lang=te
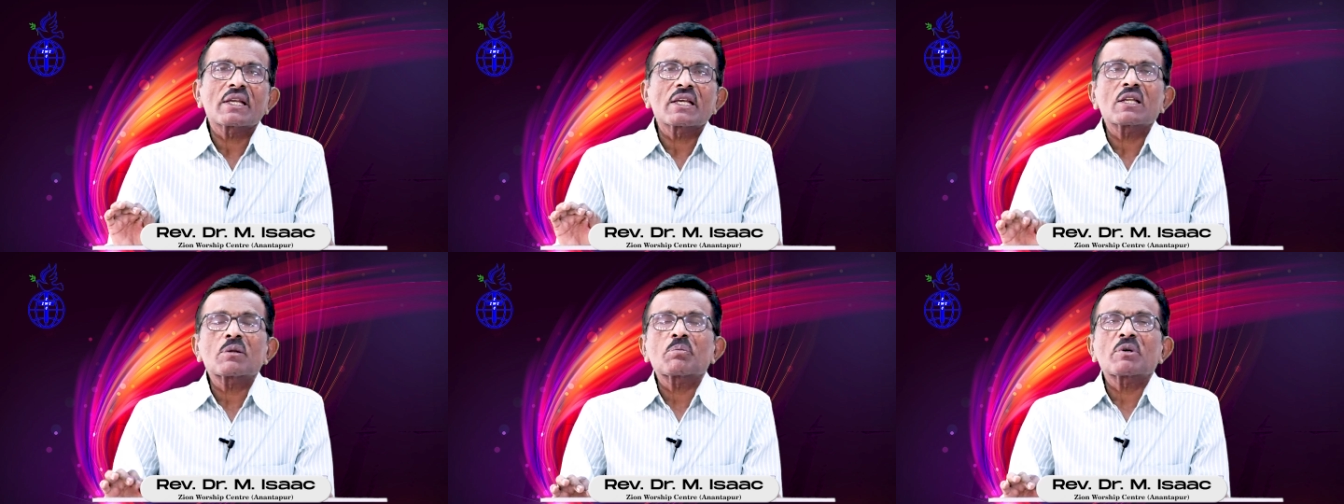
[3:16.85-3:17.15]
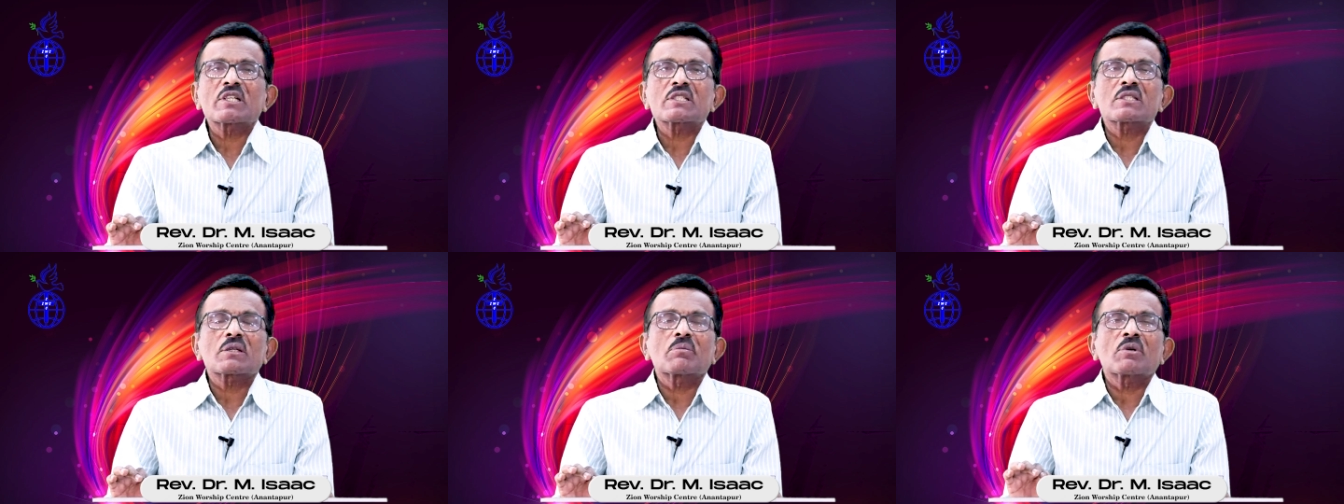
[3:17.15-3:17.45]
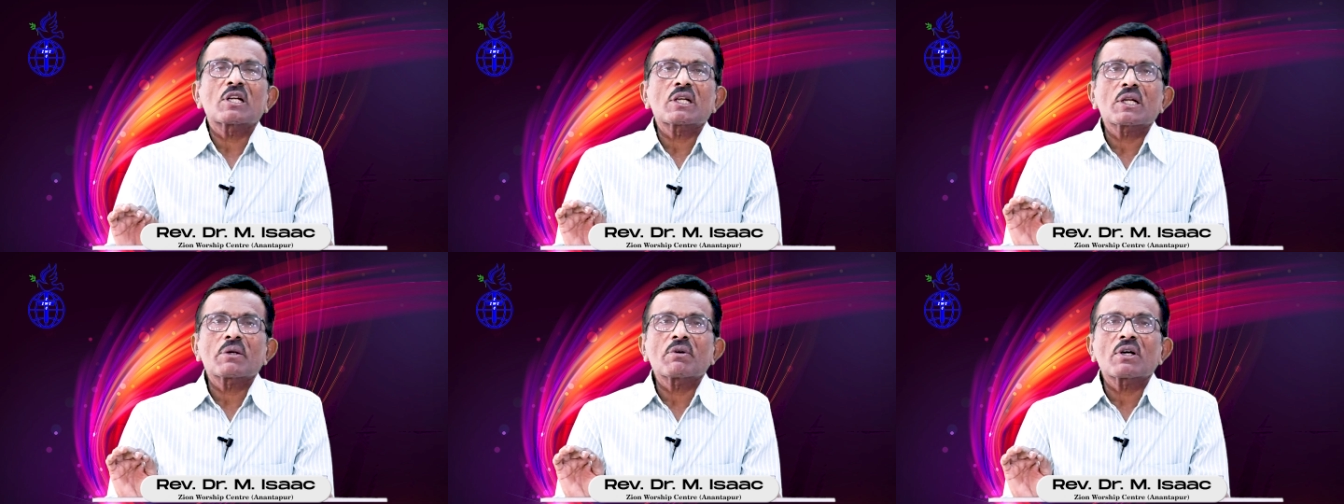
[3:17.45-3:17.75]

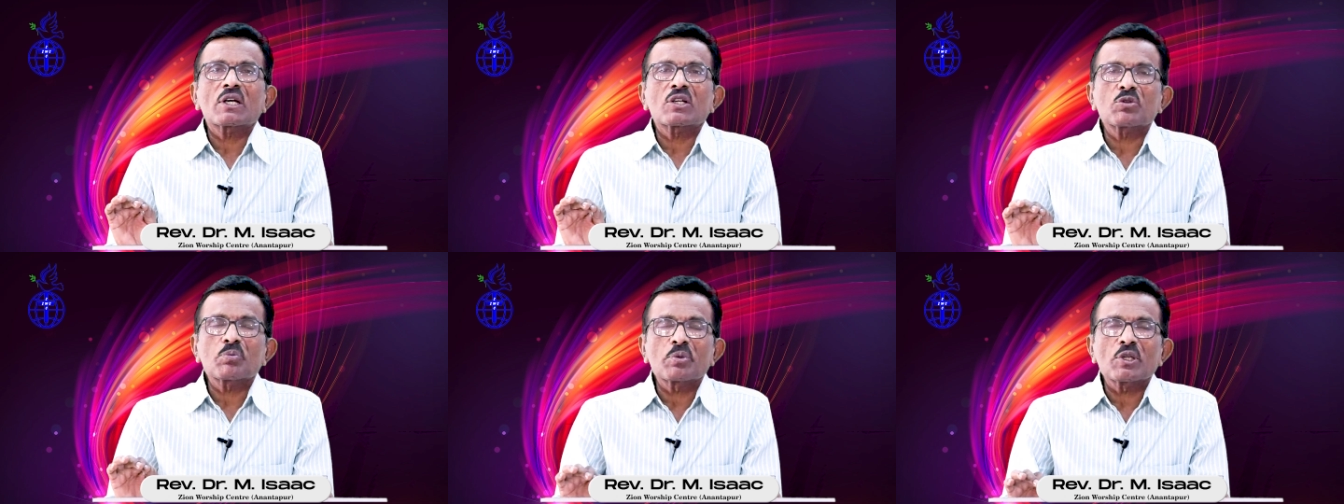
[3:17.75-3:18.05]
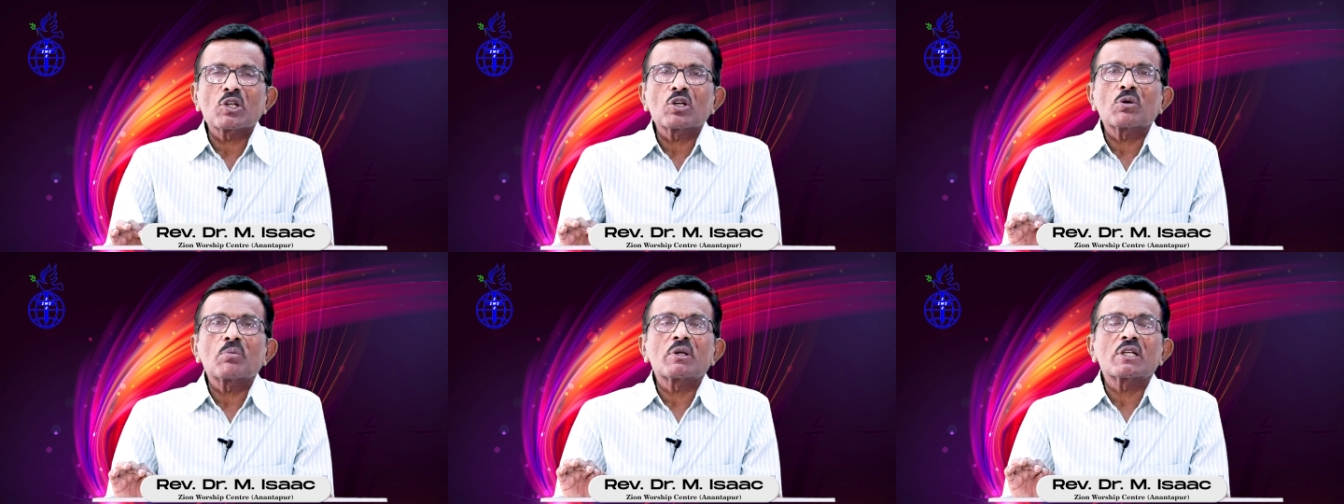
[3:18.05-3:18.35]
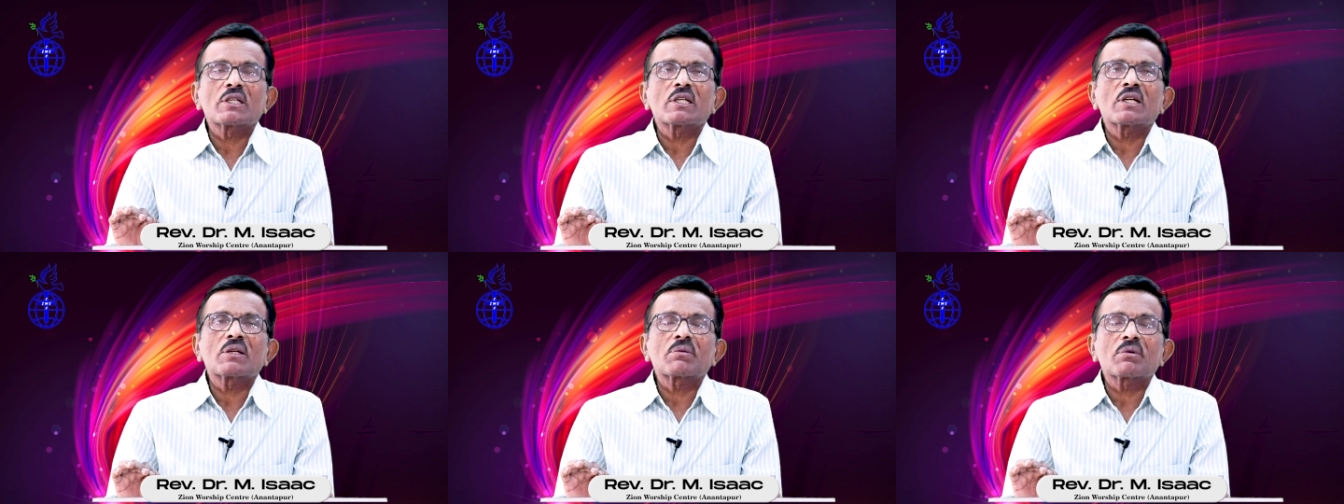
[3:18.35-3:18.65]
ఏర్పరచబడిన వారు
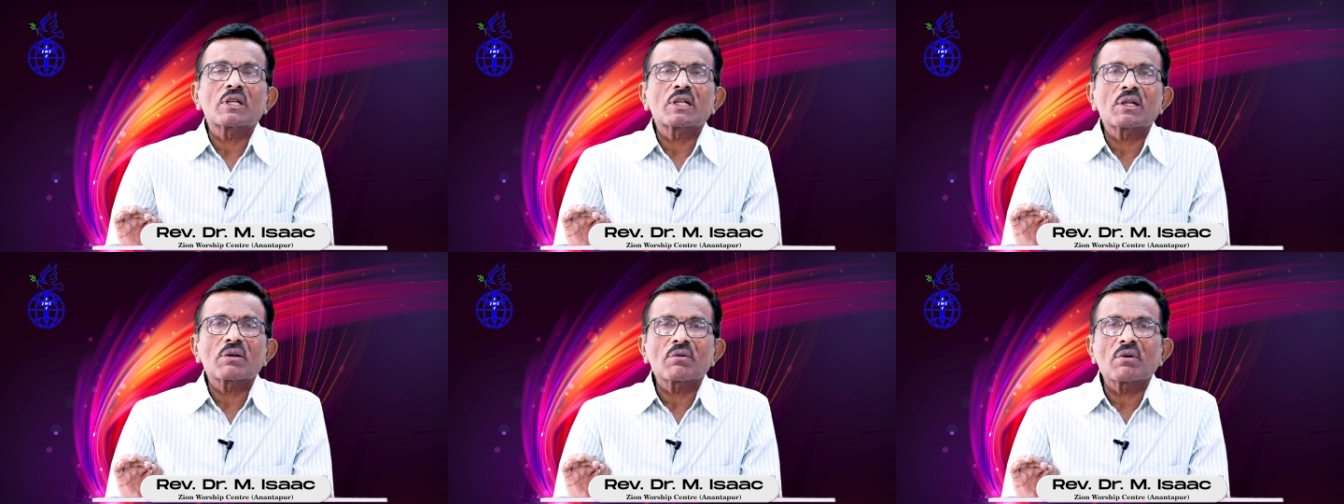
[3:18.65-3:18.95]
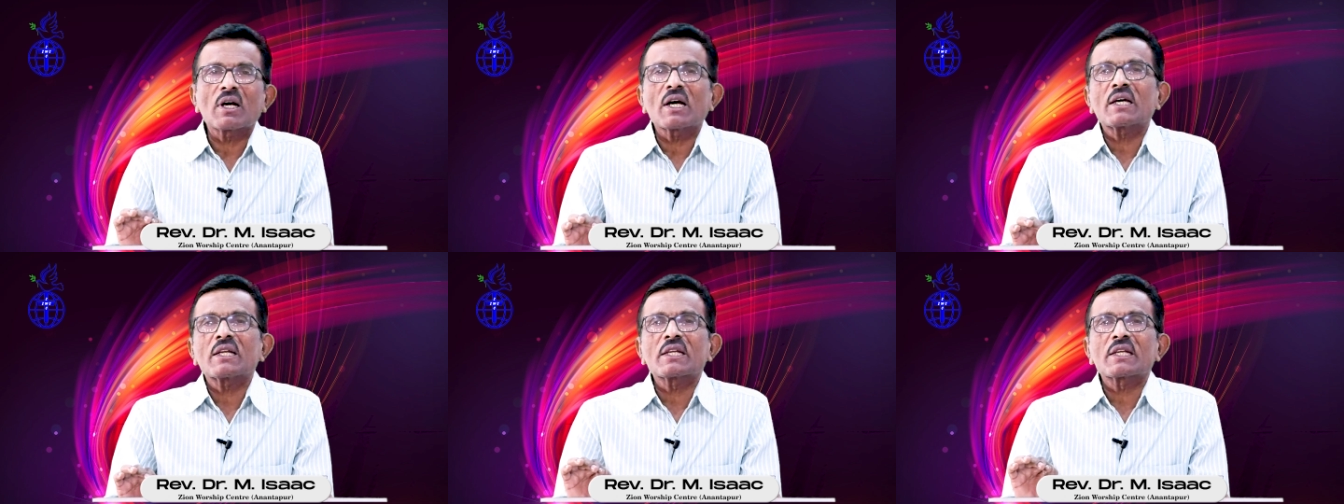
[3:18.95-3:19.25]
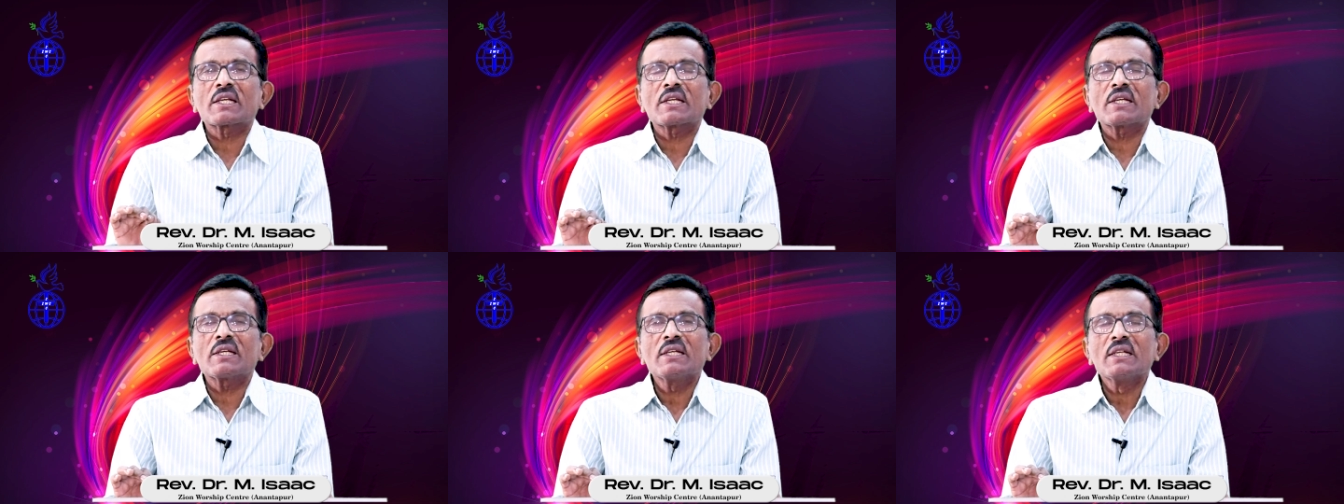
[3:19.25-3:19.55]
పిలువబడినటువంటి
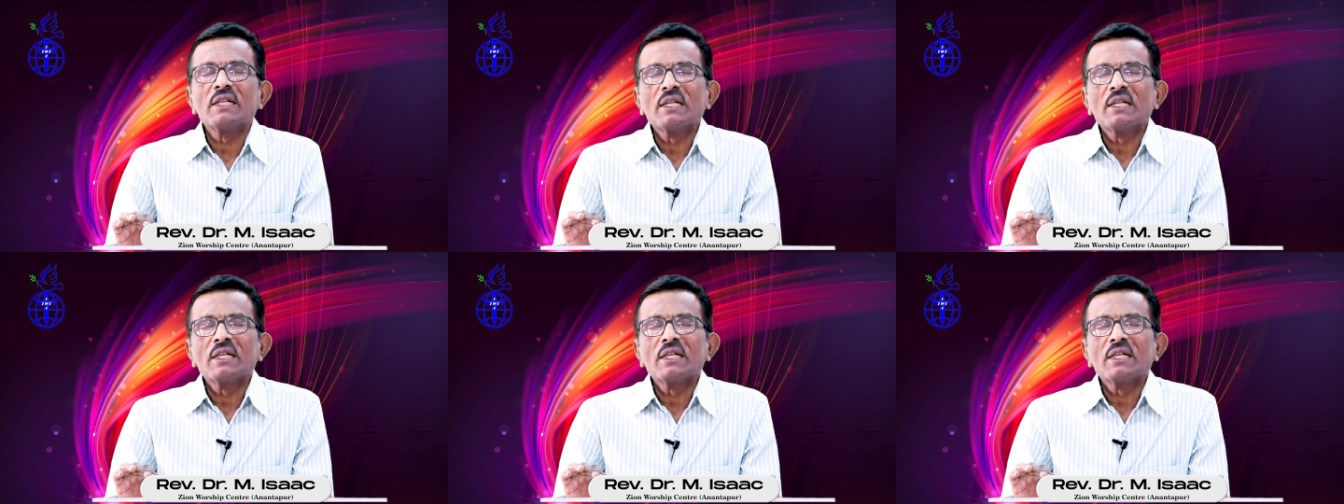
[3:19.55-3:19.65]
వారికి